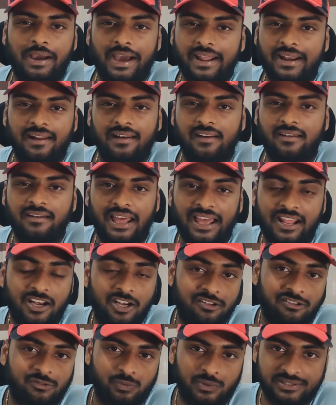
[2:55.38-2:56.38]
బ్యారల్
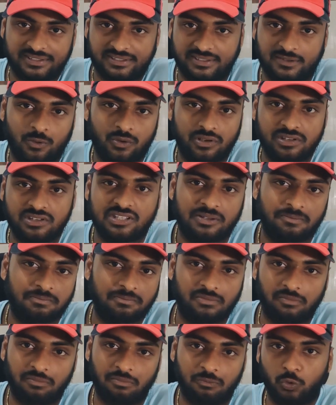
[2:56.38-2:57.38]
ఐరిస్ వెస్ట్ గురించి
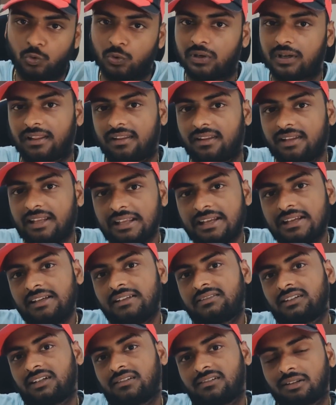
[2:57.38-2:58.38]
చెప్ ఉంటుంది
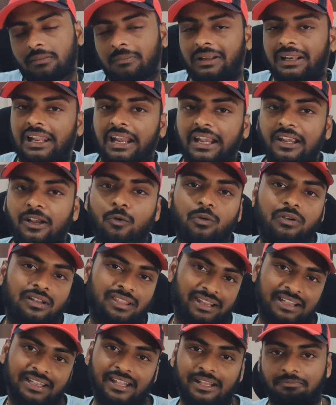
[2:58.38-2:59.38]
తర్వాత మళ్ళీ ఎండ్కి
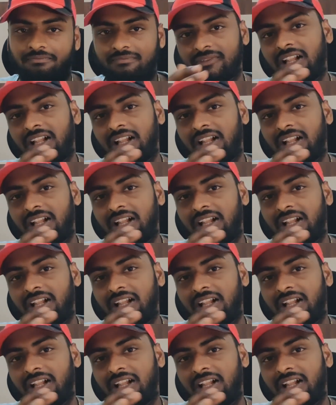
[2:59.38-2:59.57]
ఉంటుంది అంటే